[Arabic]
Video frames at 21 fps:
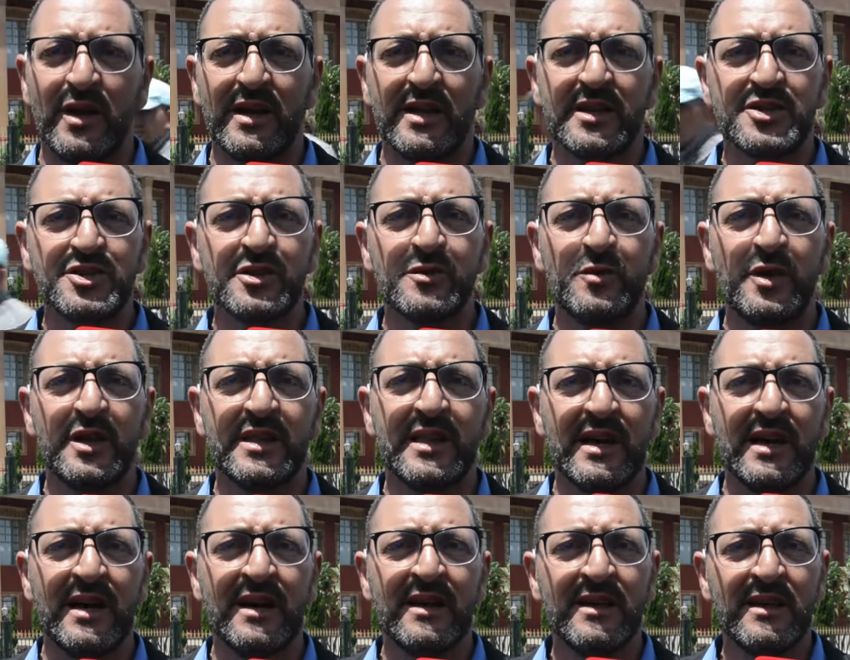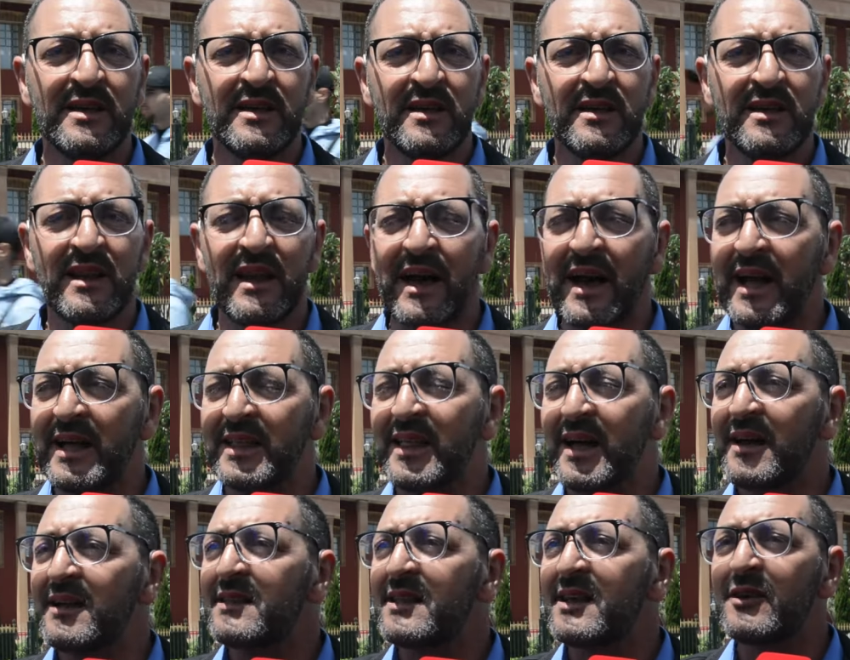على رجل وحده
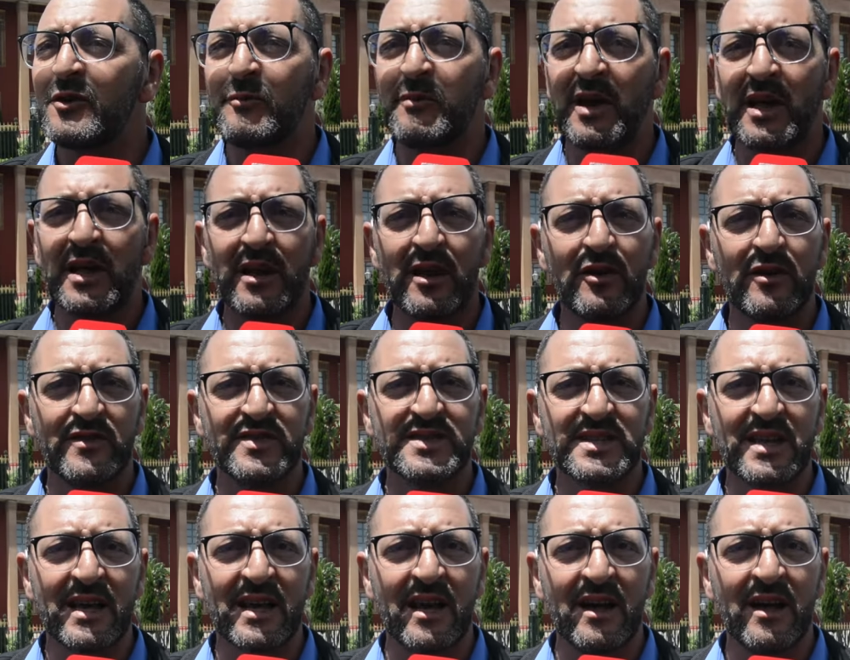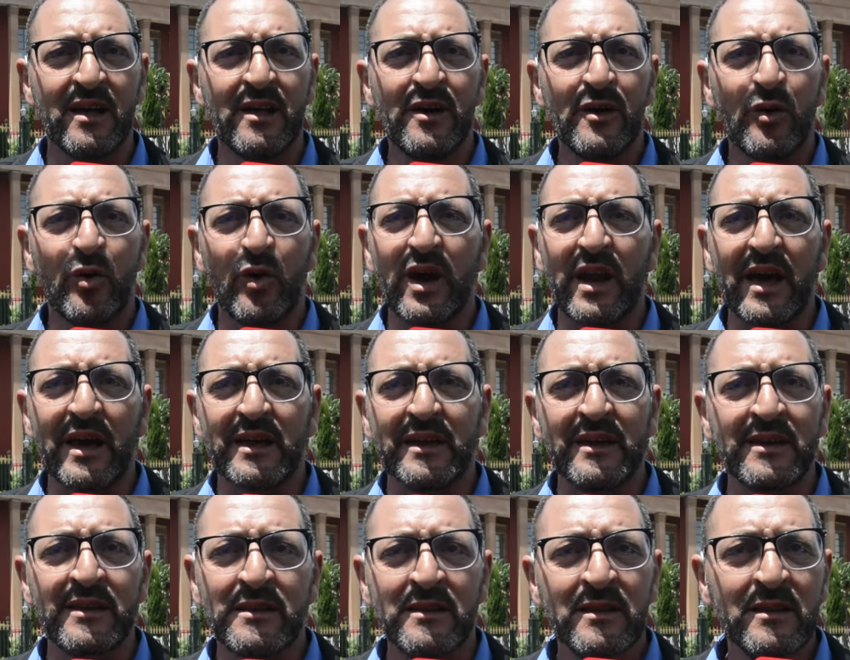الاعضاء ديالهم خلاوها في الصحراء
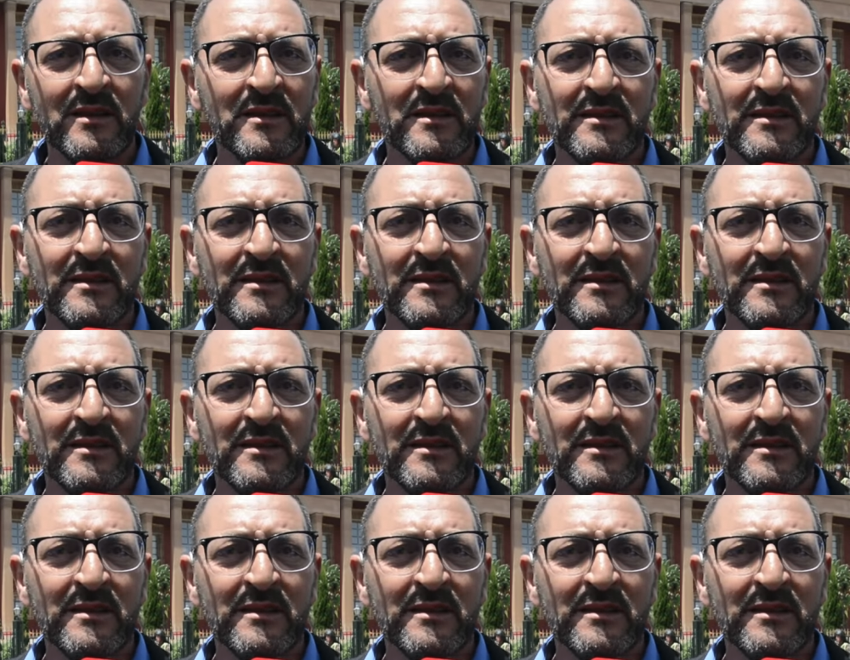ولكن